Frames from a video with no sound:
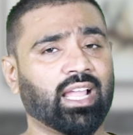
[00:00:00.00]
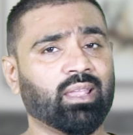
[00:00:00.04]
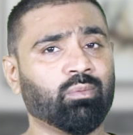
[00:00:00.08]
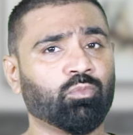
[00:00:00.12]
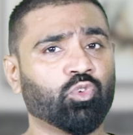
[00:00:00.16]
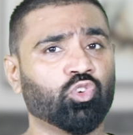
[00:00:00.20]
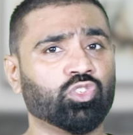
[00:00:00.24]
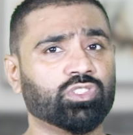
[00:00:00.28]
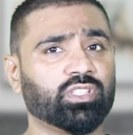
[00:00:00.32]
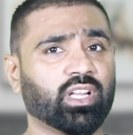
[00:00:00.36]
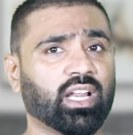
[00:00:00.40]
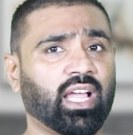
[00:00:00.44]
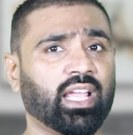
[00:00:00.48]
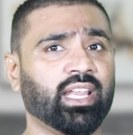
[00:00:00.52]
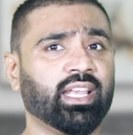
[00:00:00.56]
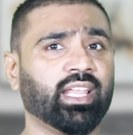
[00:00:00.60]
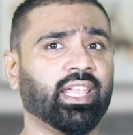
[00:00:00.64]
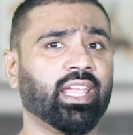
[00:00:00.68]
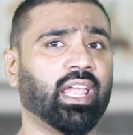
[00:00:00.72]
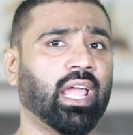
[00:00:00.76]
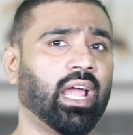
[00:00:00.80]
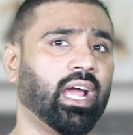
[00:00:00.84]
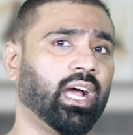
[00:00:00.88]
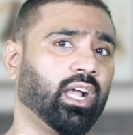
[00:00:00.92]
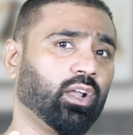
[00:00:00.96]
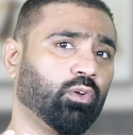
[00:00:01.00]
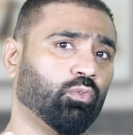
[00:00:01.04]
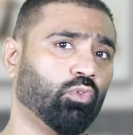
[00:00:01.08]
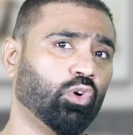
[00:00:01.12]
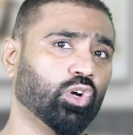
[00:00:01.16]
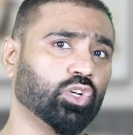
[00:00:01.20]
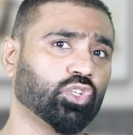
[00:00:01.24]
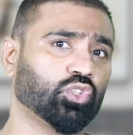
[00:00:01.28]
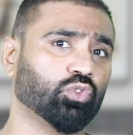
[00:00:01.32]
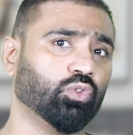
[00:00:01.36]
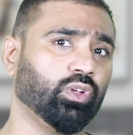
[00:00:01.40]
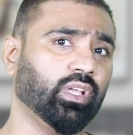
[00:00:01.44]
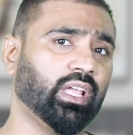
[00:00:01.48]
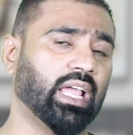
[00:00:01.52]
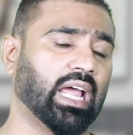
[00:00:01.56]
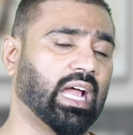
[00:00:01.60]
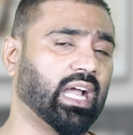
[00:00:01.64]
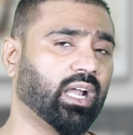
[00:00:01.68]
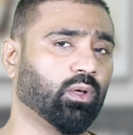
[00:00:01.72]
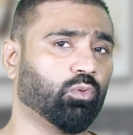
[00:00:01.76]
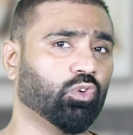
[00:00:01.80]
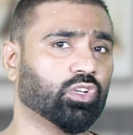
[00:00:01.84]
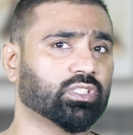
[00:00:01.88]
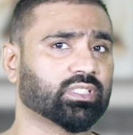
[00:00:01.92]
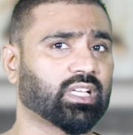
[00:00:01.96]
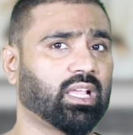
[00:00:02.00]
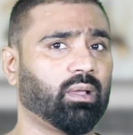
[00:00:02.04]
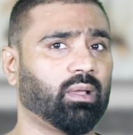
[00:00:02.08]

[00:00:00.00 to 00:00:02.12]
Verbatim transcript: टाइम गुजरा इनकी हेड वॉश हुई हेड वॉश